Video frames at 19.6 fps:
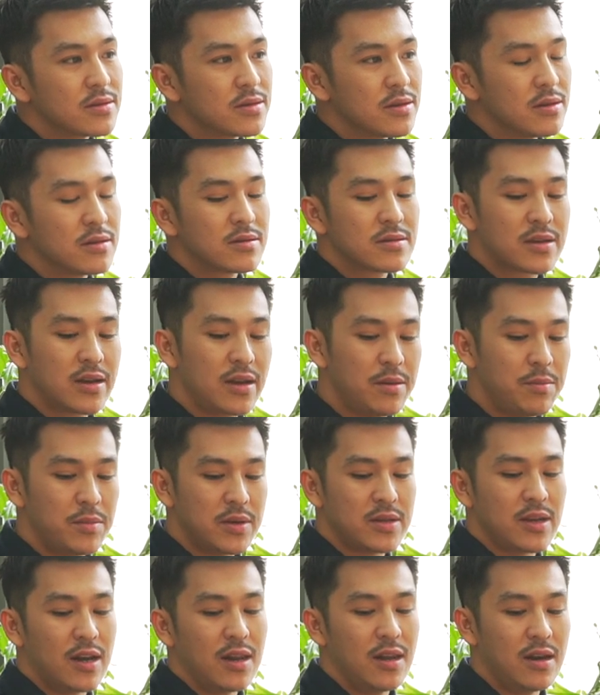trước khi
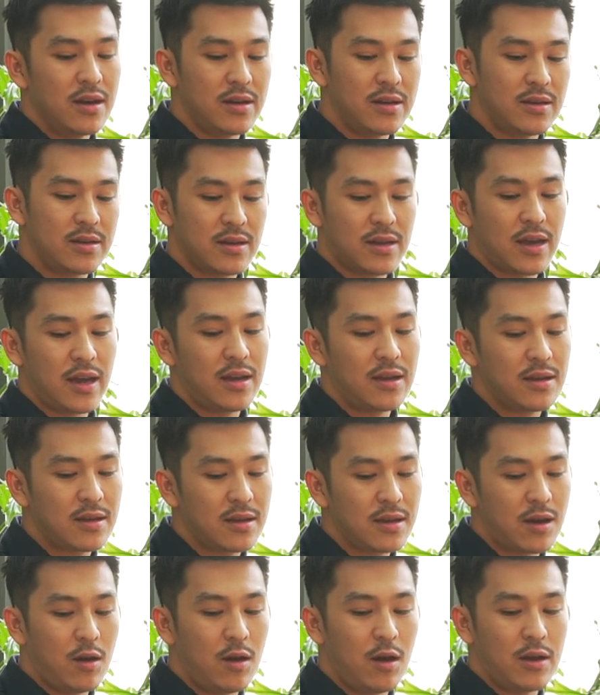mà trả lời cái
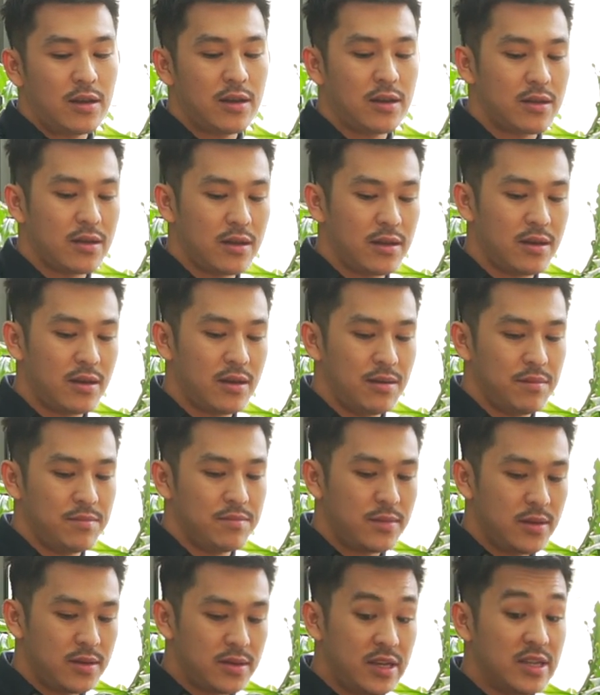câu hỏi này thì à,
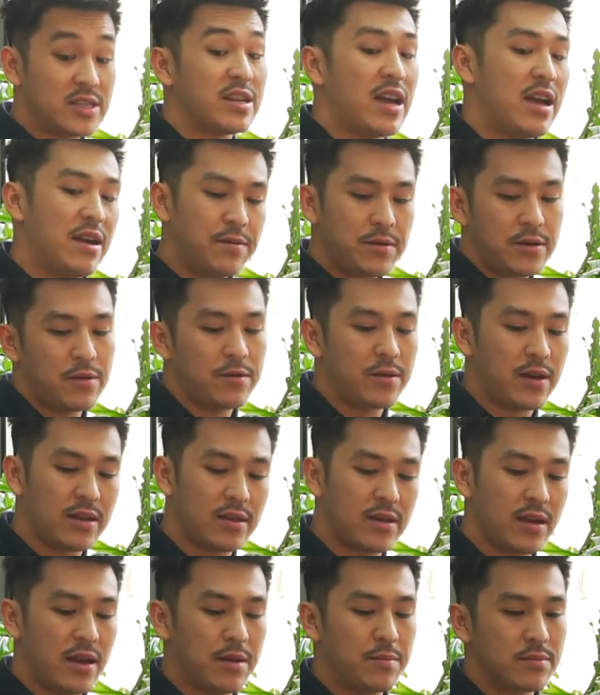chia sẻ với điều này
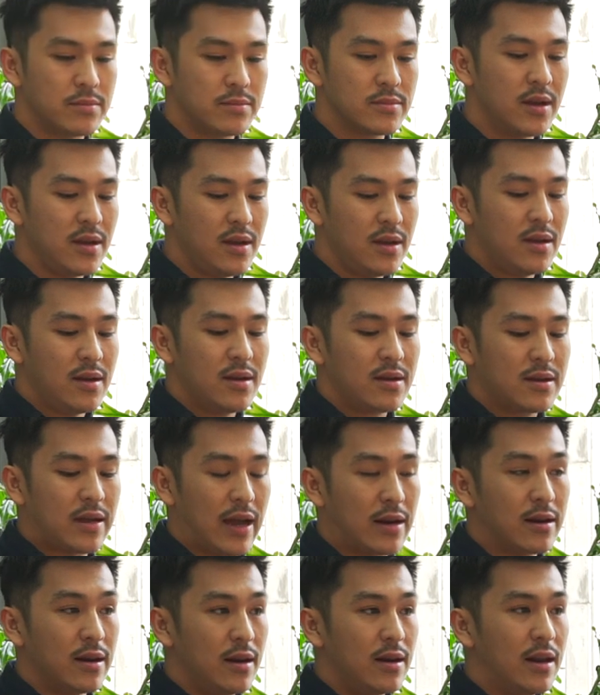thì em
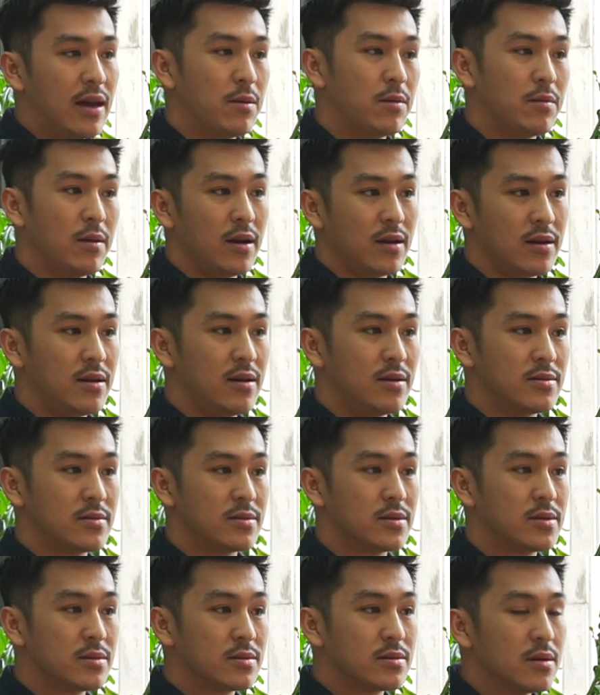khẳng định lại một lần là
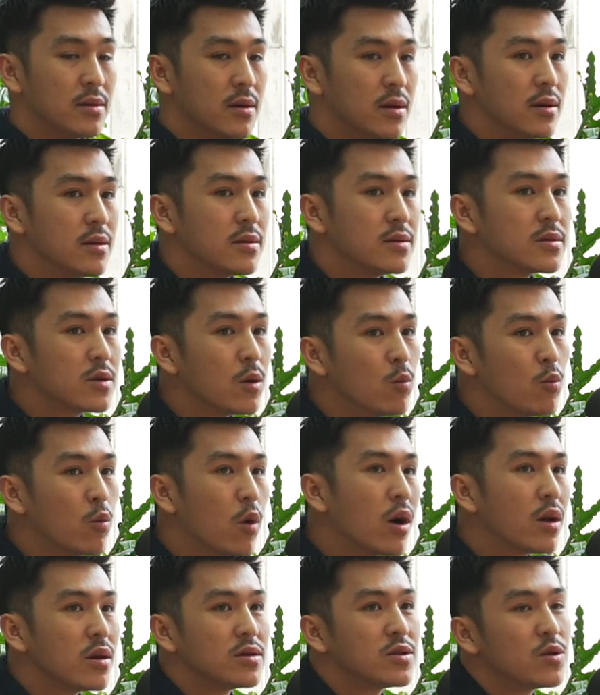Trung
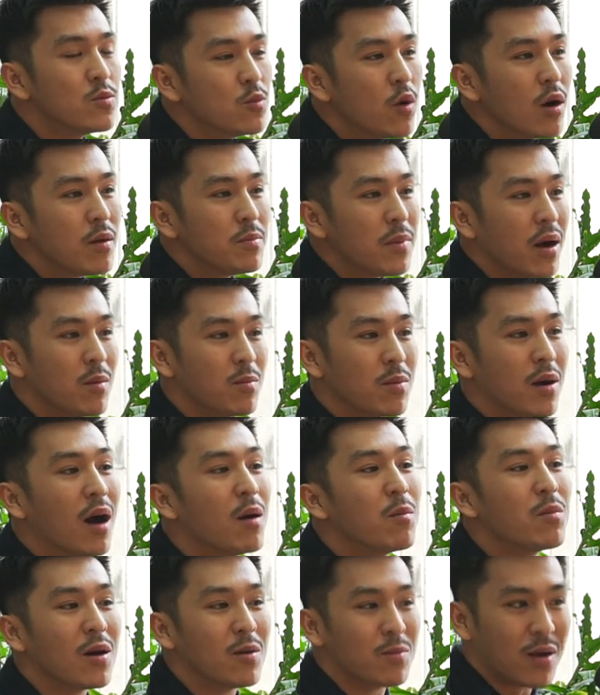Quốc là Trung Quốc mà Hồng
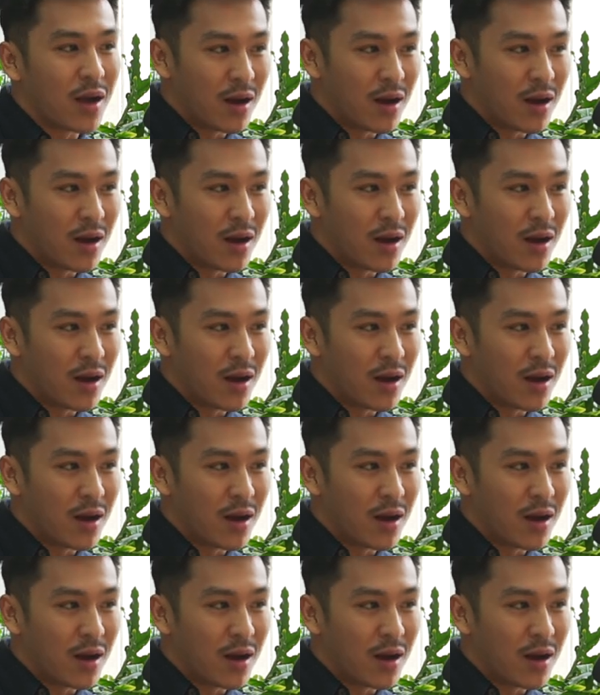Kông là Hồng